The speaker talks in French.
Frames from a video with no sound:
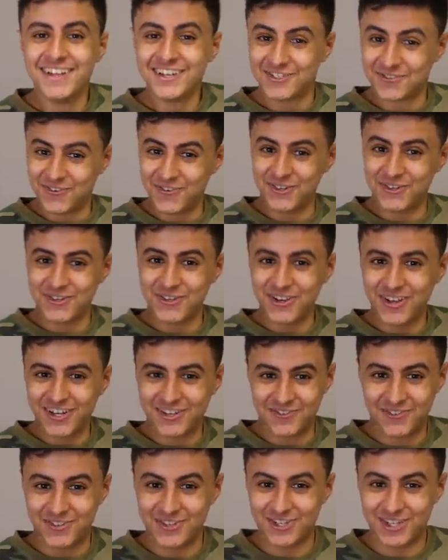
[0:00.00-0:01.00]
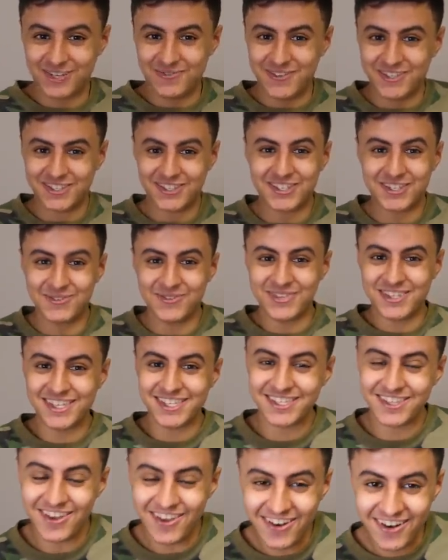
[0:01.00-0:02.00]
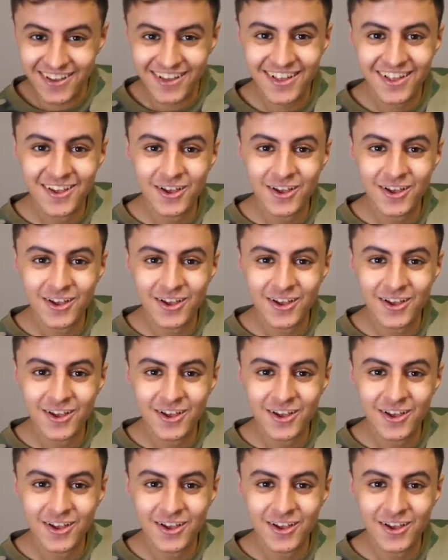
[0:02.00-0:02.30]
je vous jure, je me suis jamais senti aussi seul.